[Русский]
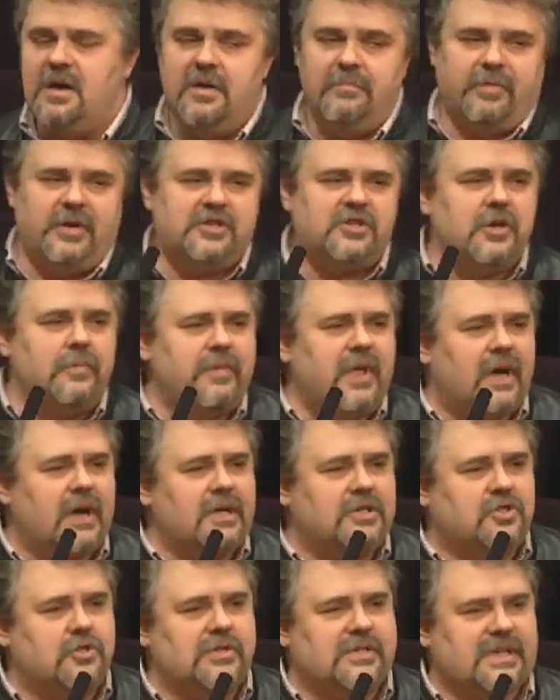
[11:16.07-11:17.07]
Причем я
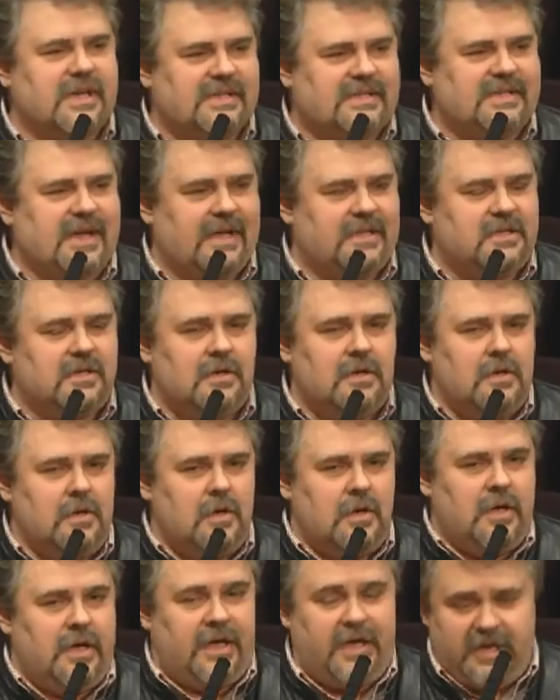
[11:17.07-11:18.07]
хочу сказать,
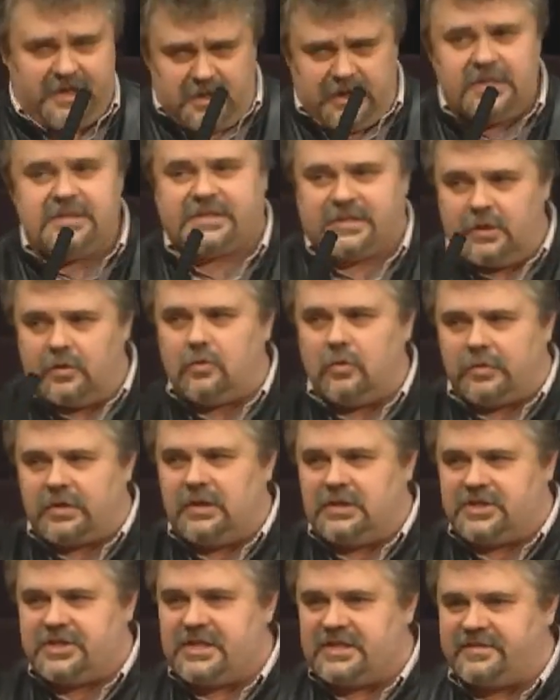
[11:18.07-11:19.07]
и институт
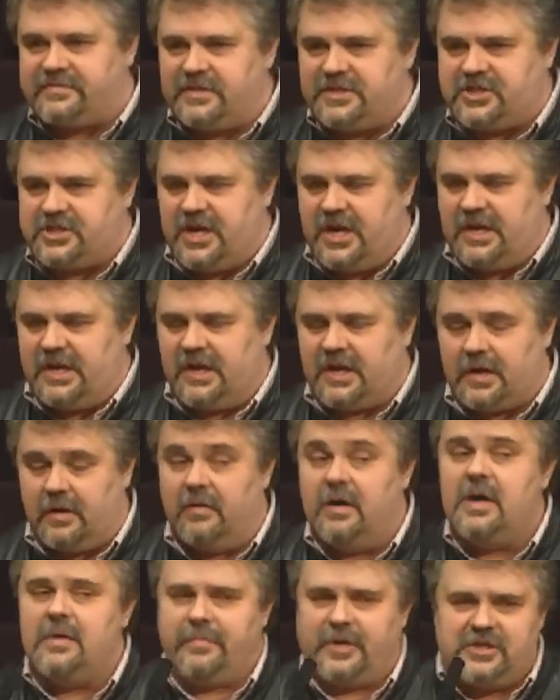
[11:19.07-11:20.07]

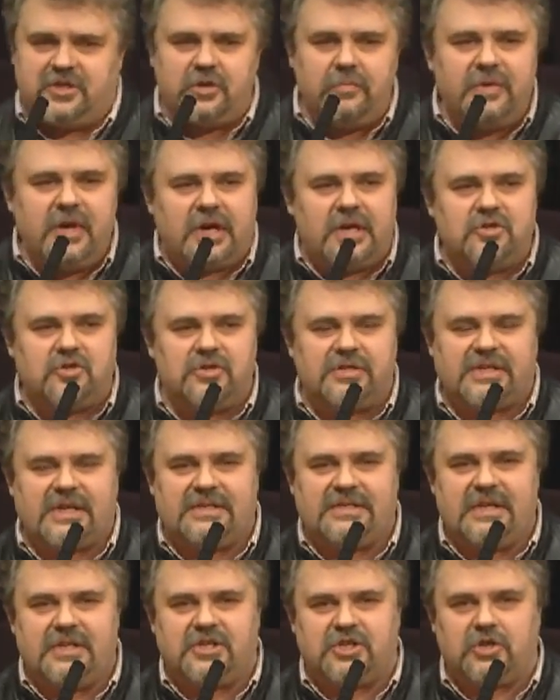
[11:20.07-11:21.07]
лжесвященников, причем я хочу
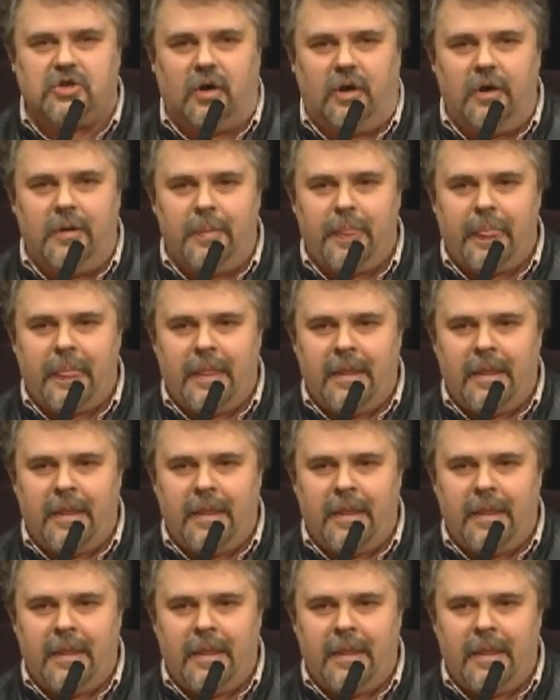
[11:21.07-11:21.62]
сказать, что